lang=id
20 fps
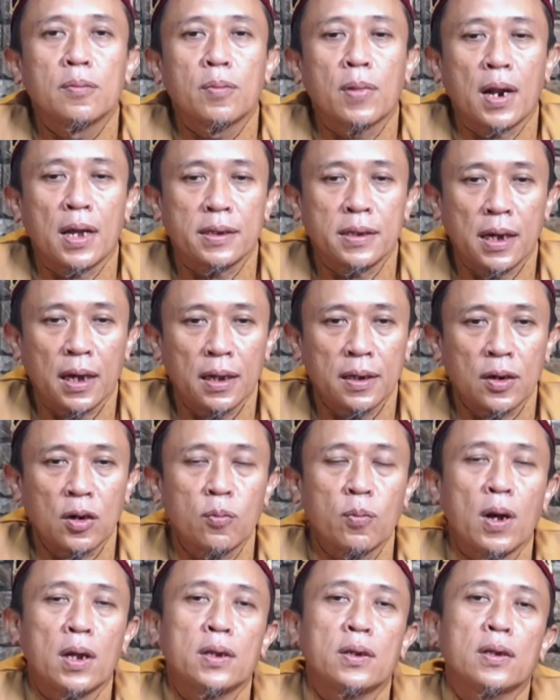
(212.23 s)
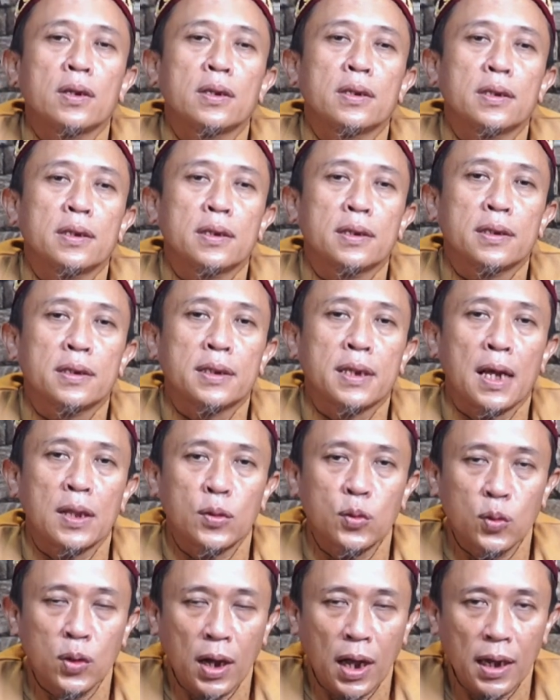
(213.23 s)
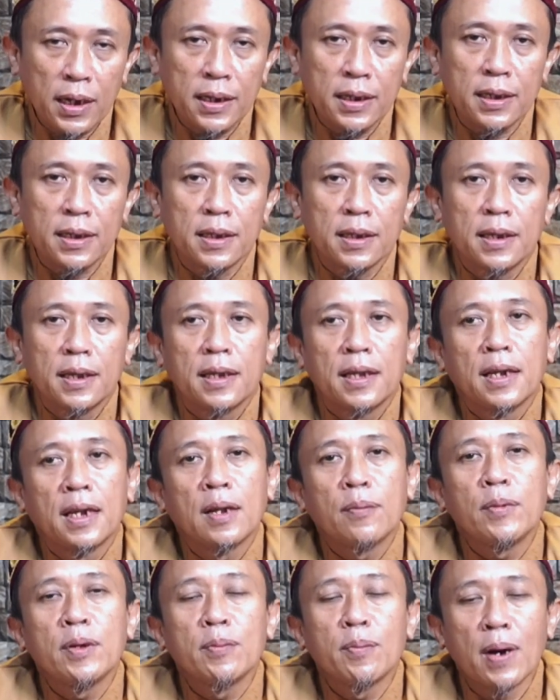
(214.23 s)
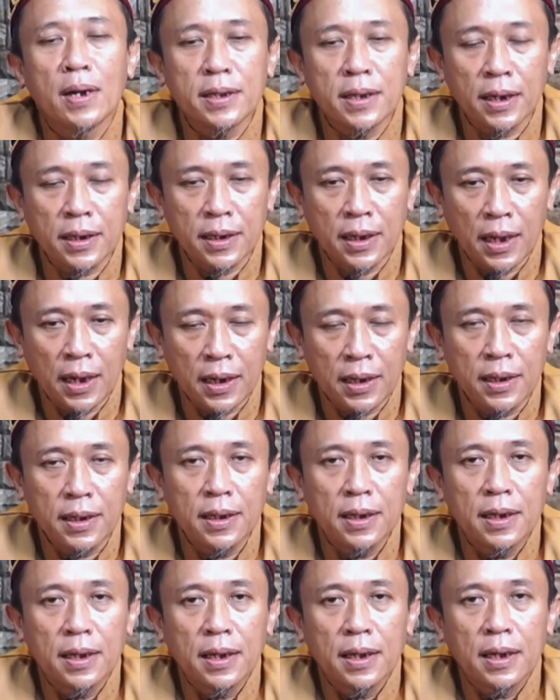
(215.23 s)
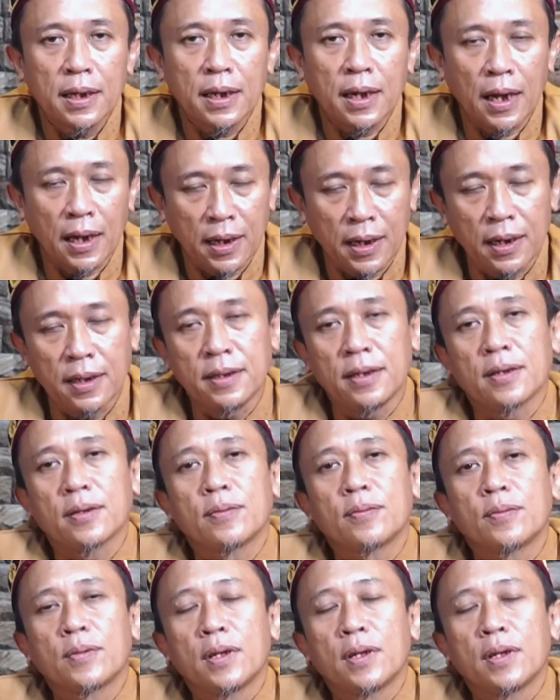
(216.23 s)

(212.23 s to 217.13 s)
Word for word: merasakan Ramadan satu kali lebih banyak dari kakaknya.